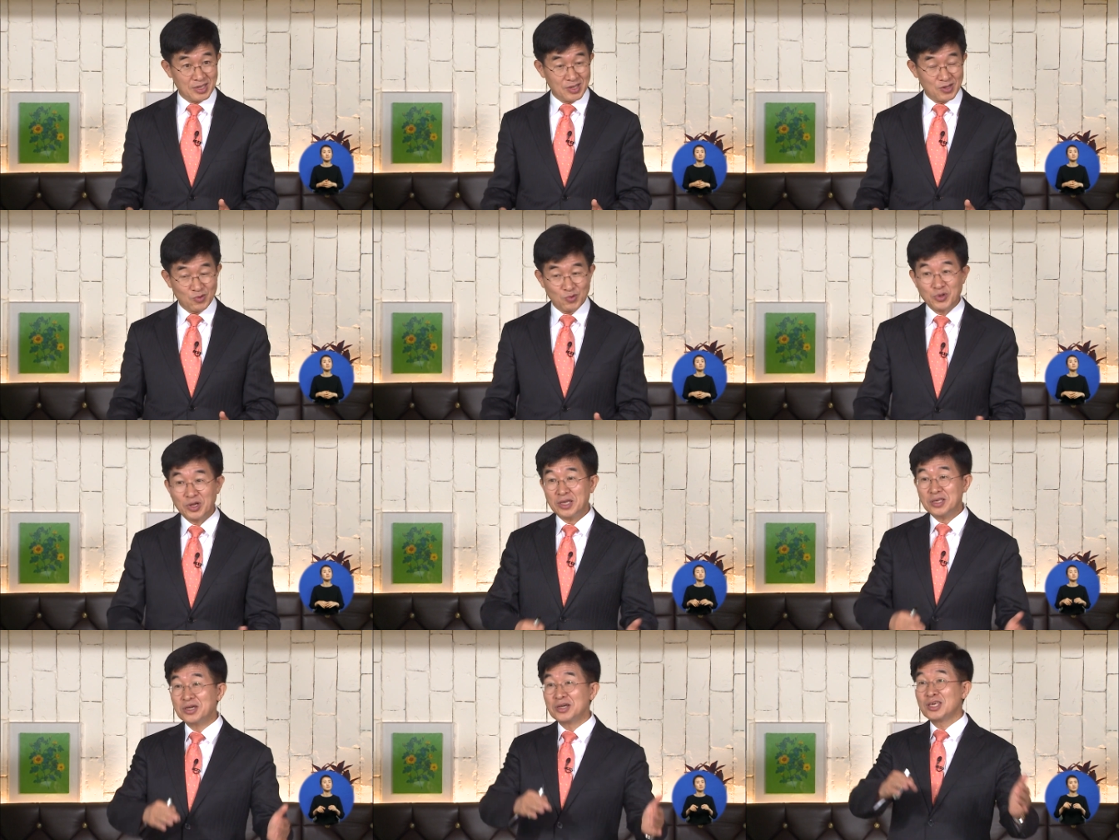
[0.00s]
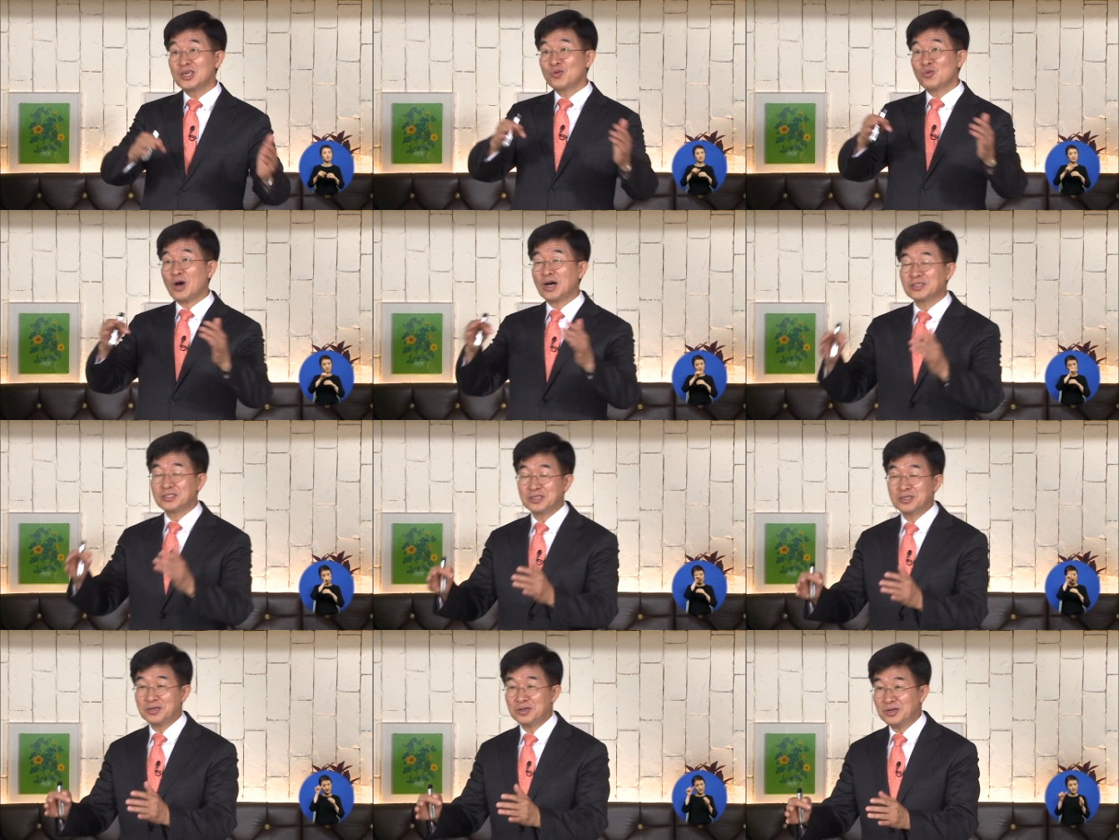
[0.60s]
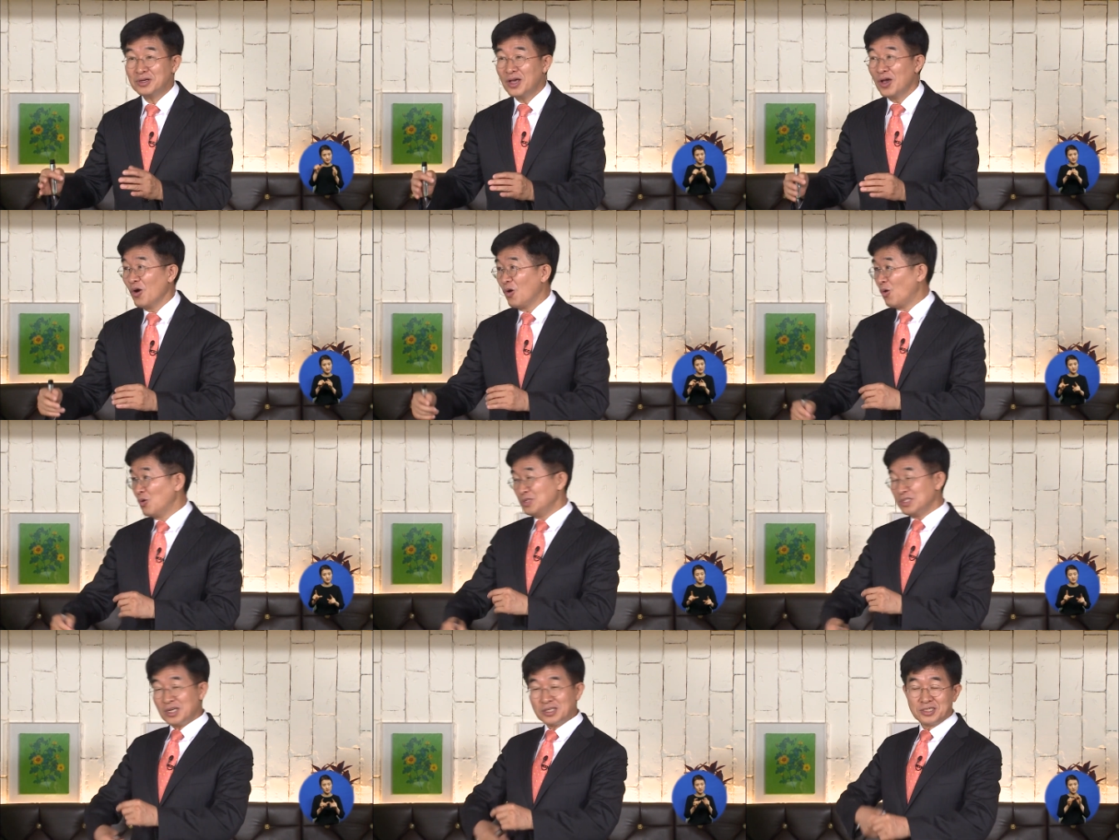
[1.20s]
우리가 여기 와서
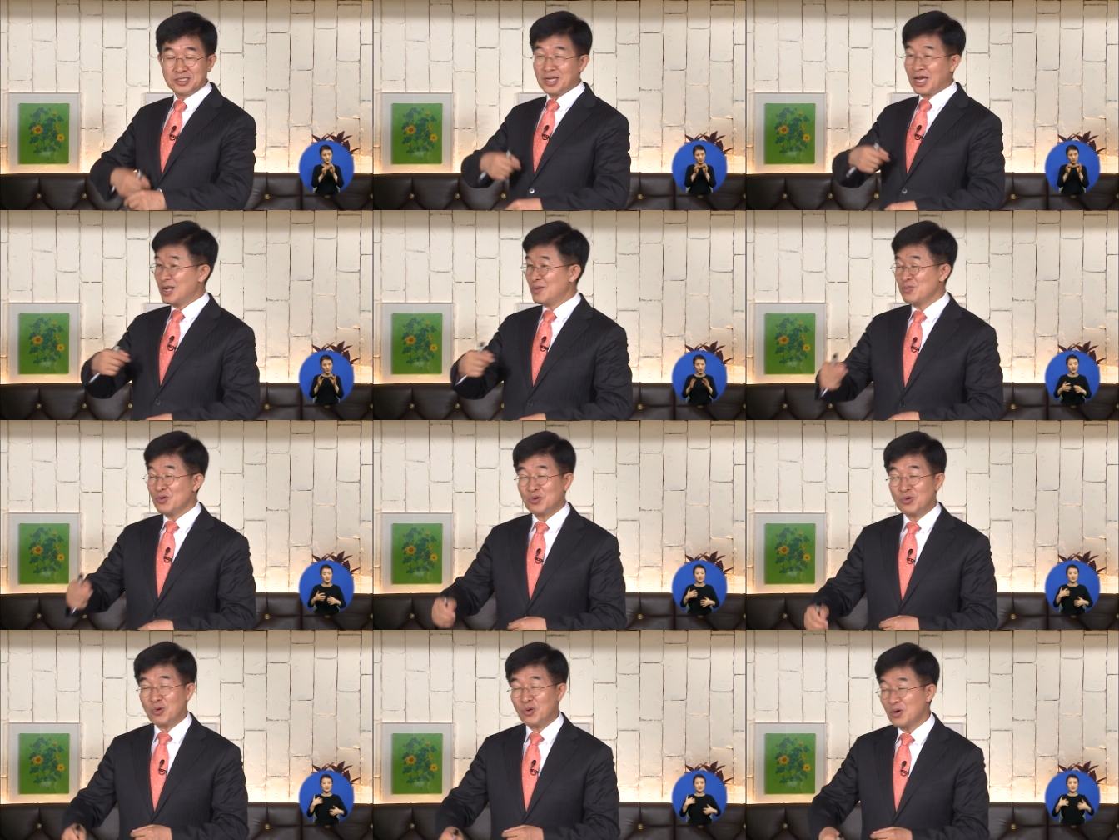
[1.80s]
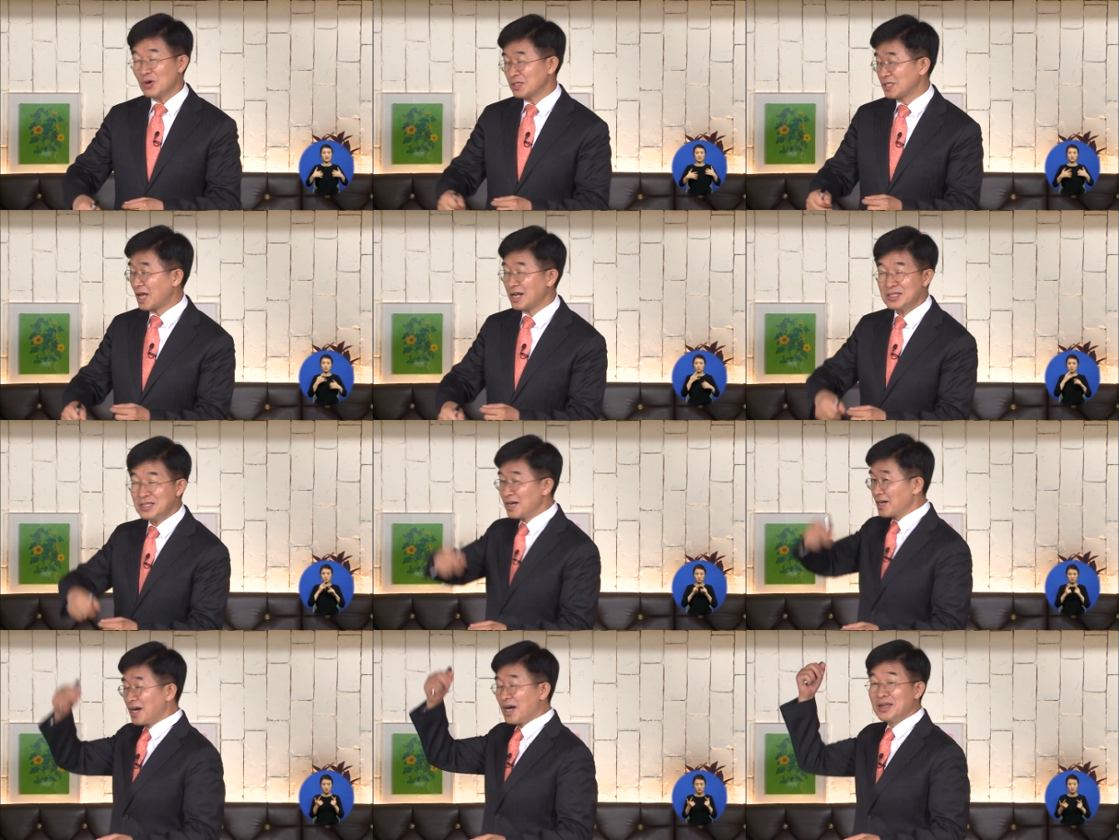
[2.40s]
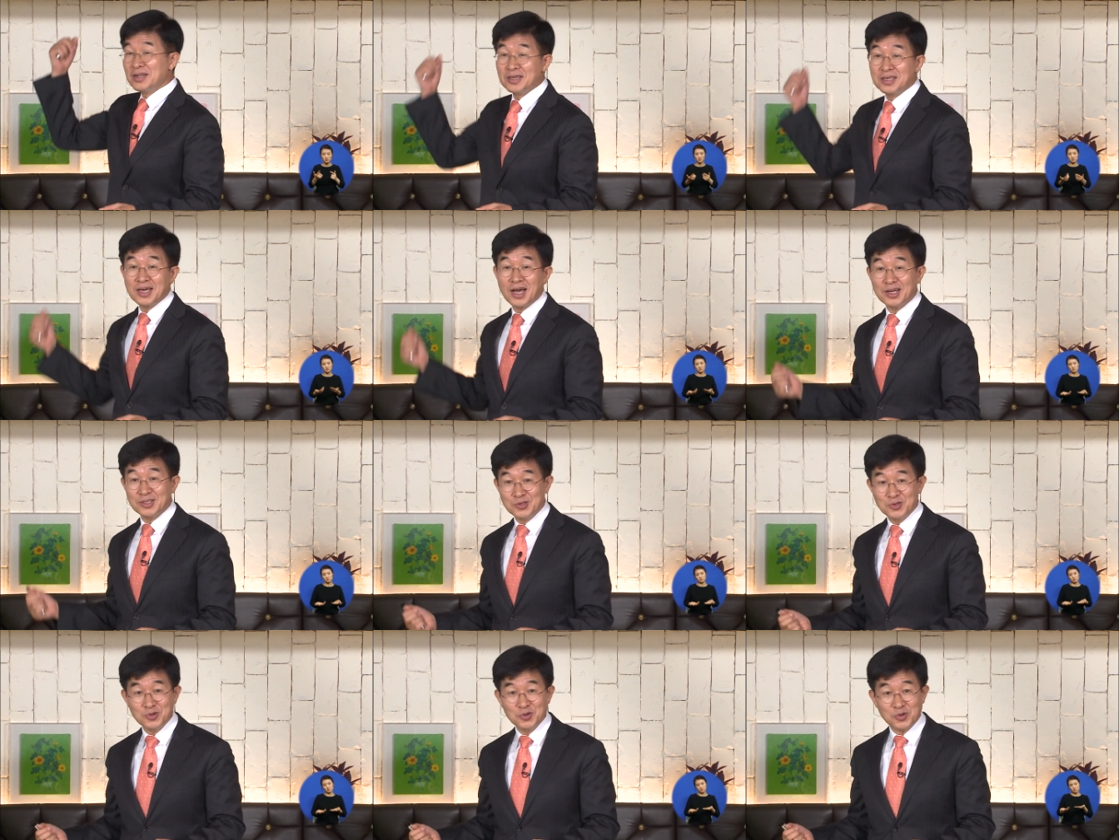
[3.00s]
혼자서 잘 먹고 살다 가는 게
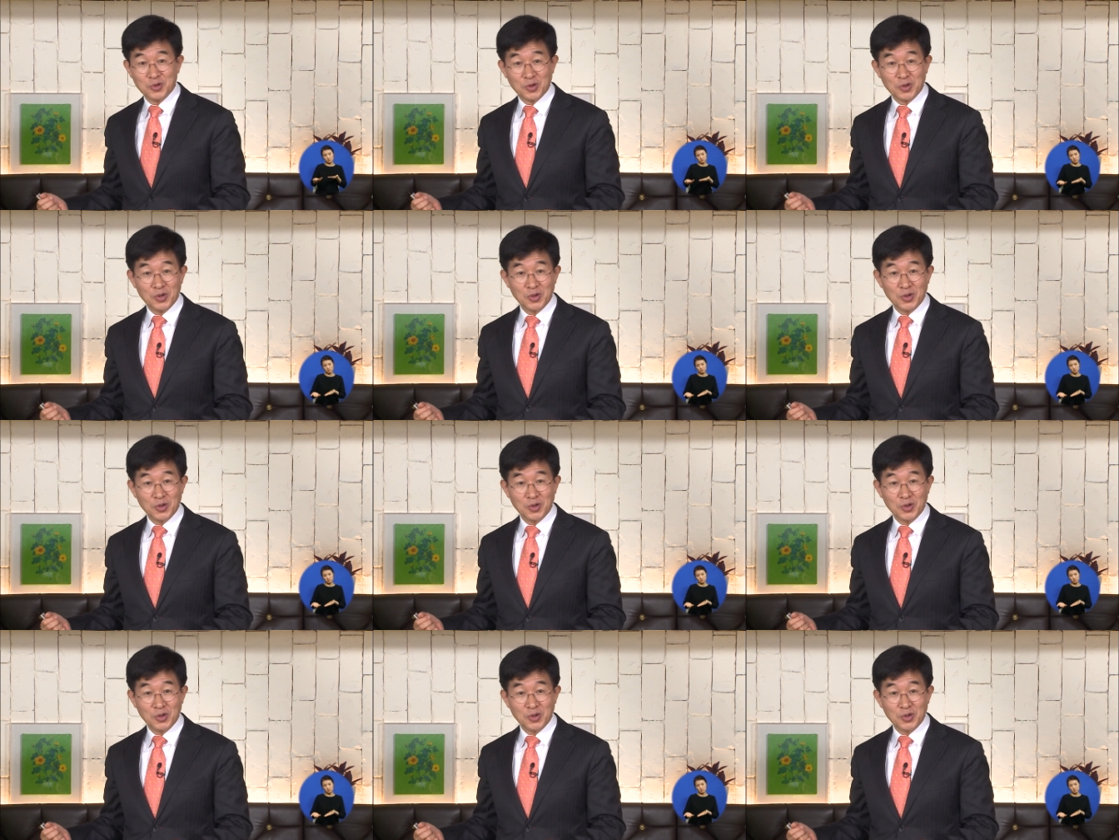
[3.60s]
아니고